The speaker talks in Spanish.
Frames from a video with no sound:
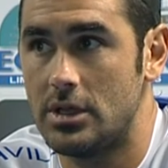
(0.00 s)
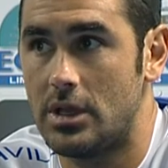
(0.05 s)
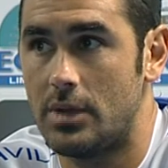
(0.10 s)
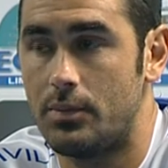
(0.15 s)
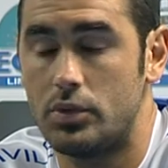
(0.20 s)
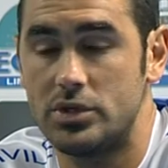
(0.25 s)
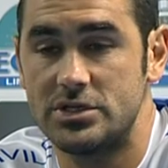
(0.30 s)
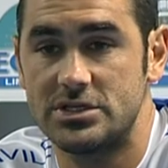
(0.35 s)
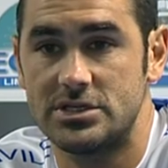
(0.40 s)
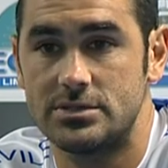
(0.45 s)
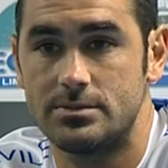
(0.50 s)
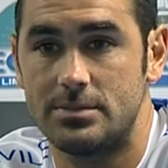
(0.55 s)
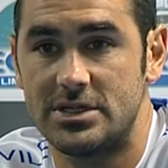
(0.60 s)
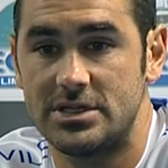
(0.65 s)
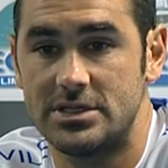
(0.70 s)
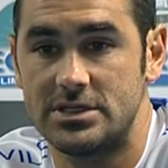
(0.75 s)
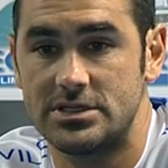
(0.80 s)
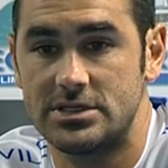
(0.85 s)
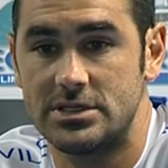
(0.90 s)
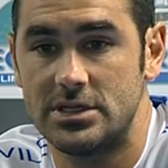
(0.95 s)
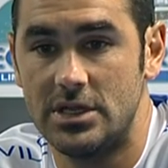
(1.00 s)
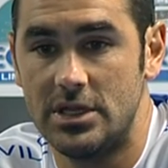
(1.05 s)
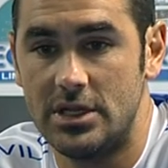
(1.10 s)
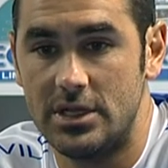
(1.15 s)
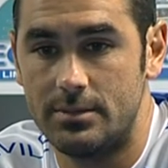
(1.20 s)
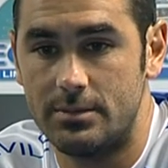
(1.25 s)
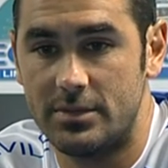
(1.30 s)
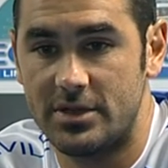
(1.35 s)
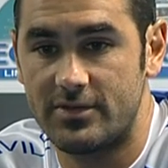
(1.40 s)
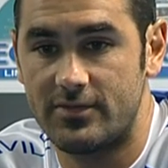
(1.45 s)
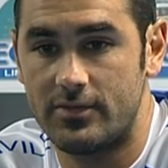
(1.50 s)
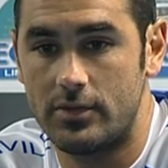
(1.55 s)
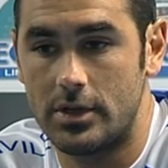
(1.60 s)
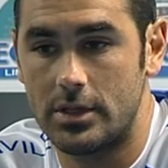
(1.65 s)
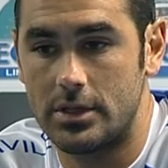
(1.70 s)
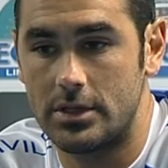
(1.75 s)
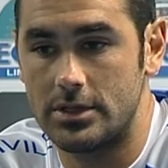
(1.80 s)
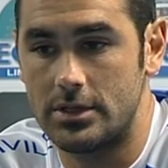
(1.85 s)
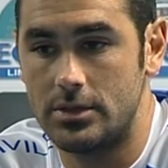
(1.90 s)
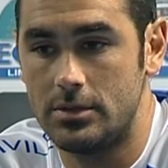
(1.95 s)
apuestas más, más
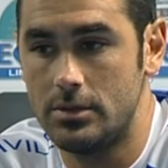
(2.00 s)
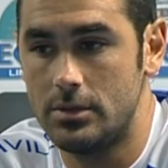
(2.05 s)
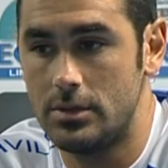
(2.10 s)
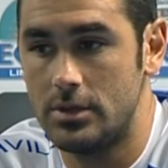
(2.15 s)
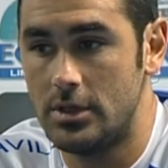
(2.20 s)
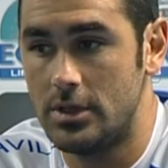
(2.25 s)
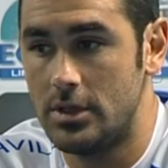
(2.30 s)
fuerte, ¿no?